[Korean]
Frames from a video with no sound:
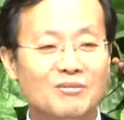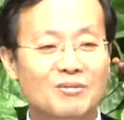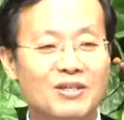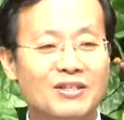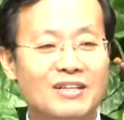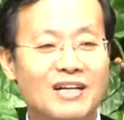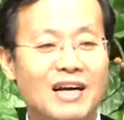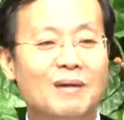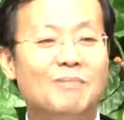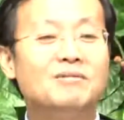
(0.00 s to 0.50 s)

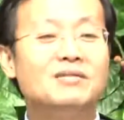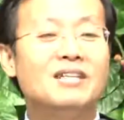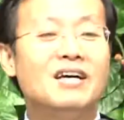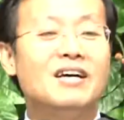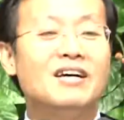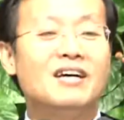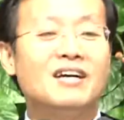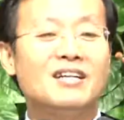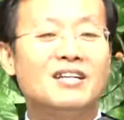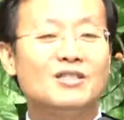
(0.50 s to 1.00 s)

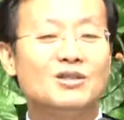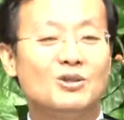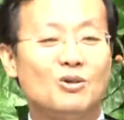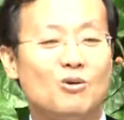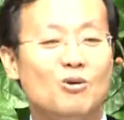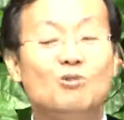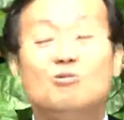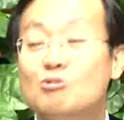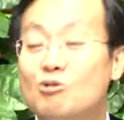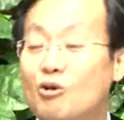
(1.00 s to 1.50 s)
구호
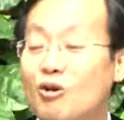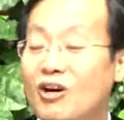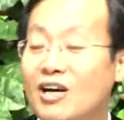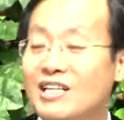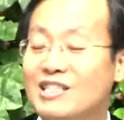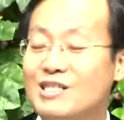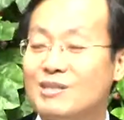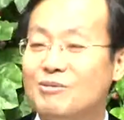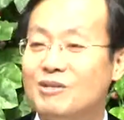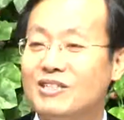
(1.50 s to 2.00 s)
좋은 구호가
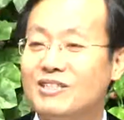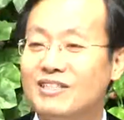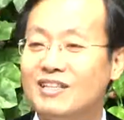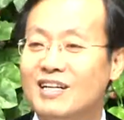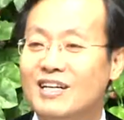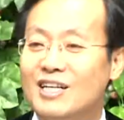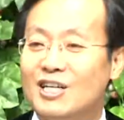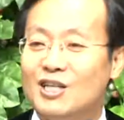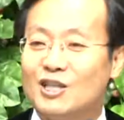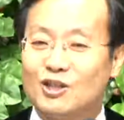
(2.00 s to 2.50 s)
있으면
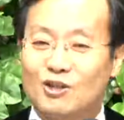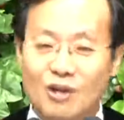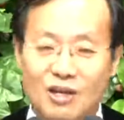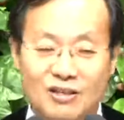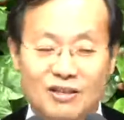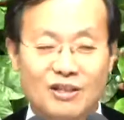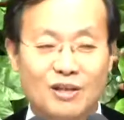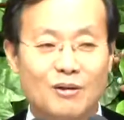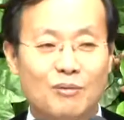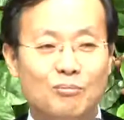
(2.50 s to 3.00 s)
감사에
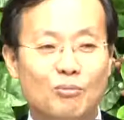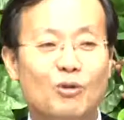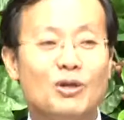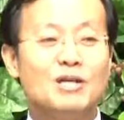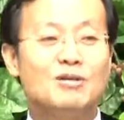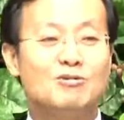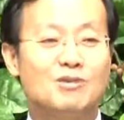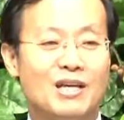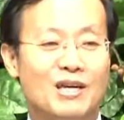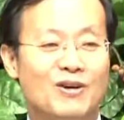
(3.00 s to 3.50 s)
관한 좋은
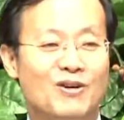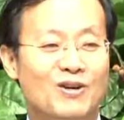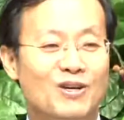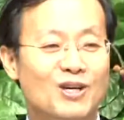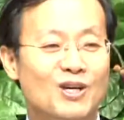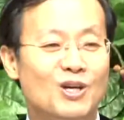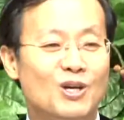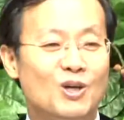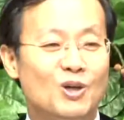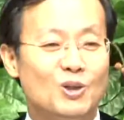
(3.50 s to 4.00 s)
구호가
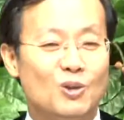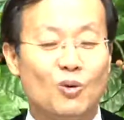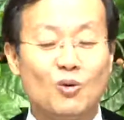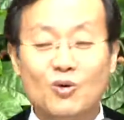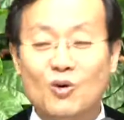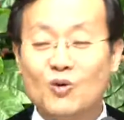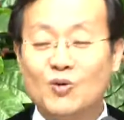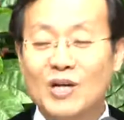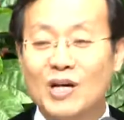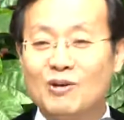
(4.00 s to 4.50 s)
있으면
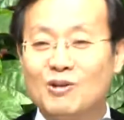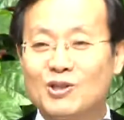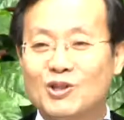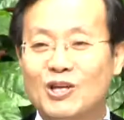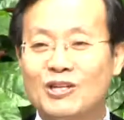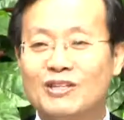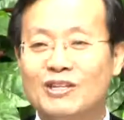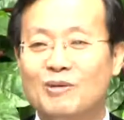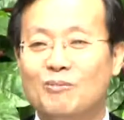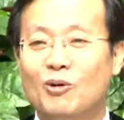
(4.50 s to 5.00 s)

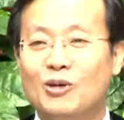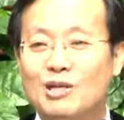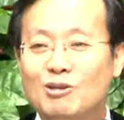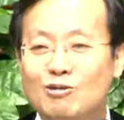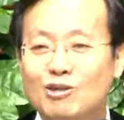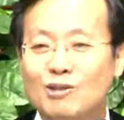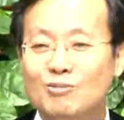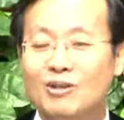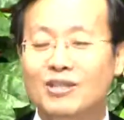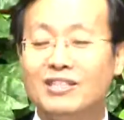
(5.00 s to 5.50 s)
저한테
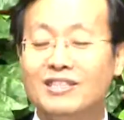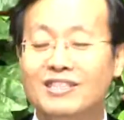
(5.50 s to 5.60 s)
보내주세요.